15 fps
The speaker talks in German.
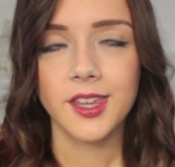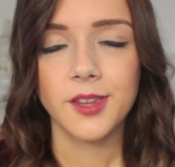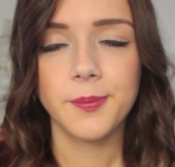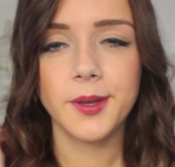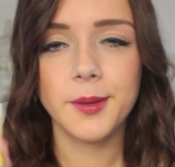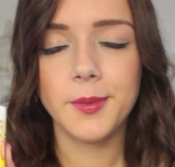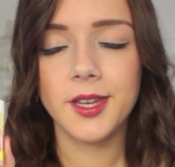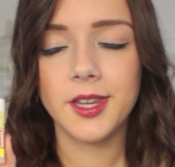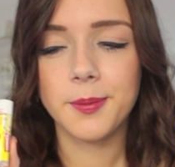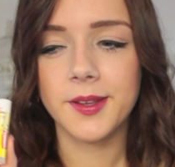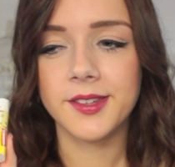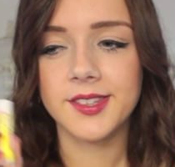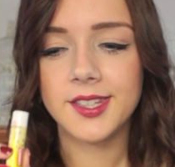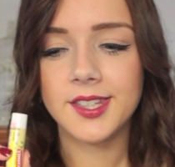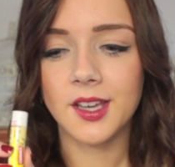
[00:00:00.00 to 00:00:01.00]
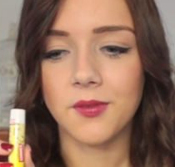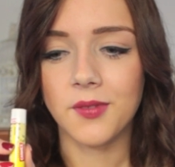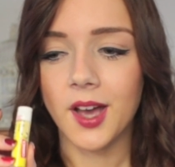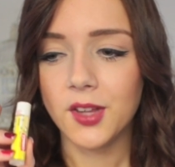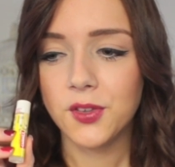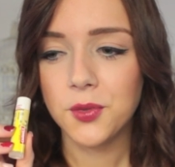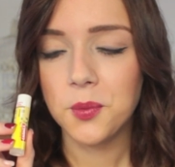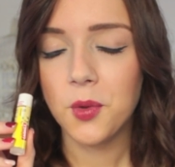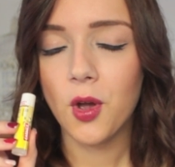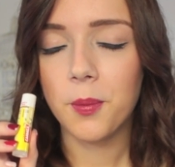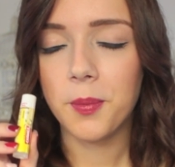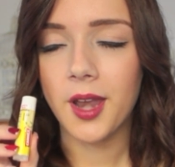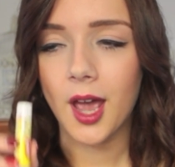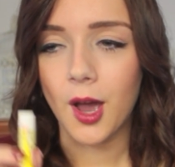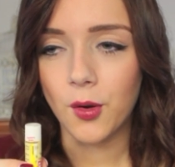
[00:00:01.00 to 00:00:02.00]
ich bin mir nicht mehr sicher, war es vom
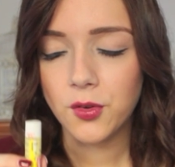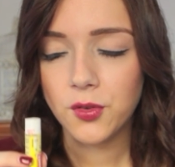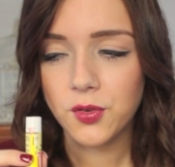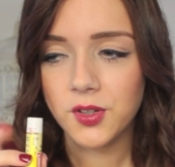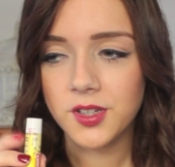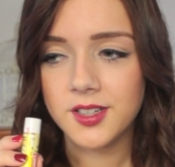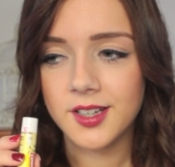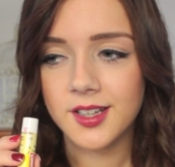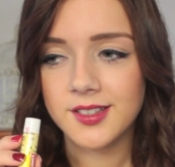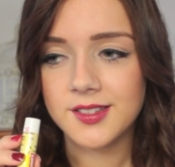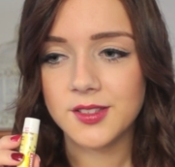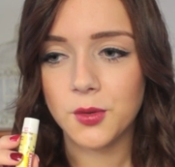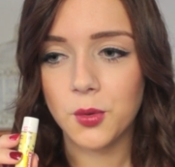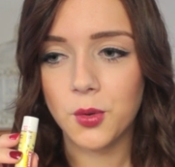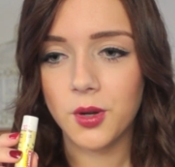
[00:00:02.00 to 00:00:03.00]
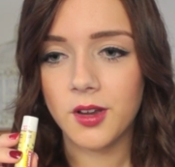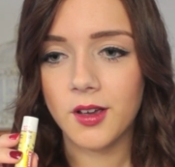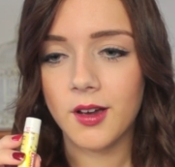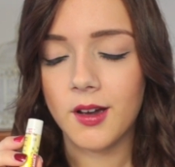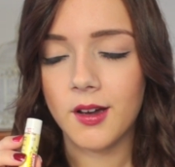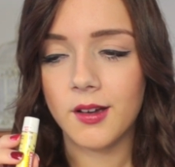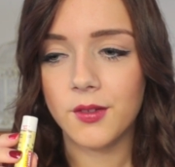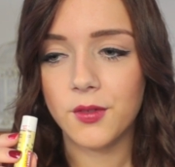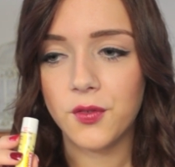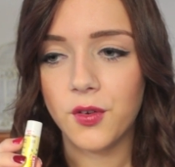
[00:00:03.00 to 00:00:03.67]
Urban Outfitters oder